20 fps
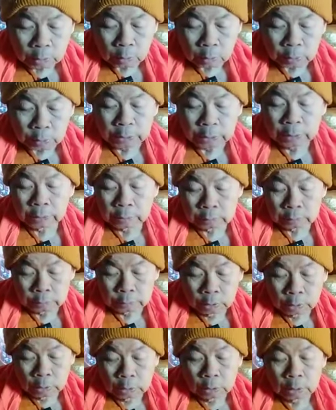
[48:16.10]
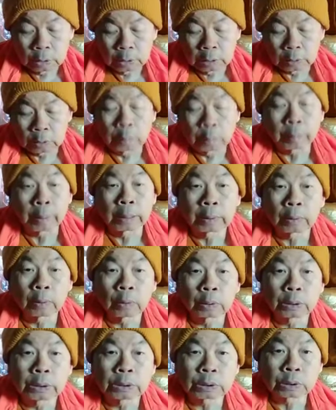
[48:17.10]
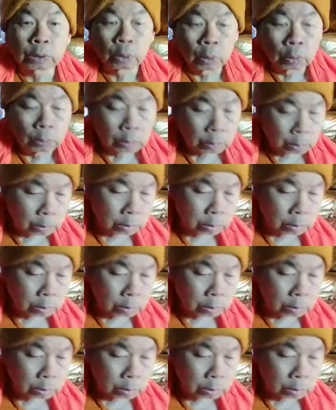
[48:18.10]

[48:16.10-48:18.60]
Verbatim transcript: ข้อที่หนึ่งต่อไปข้อที่สอง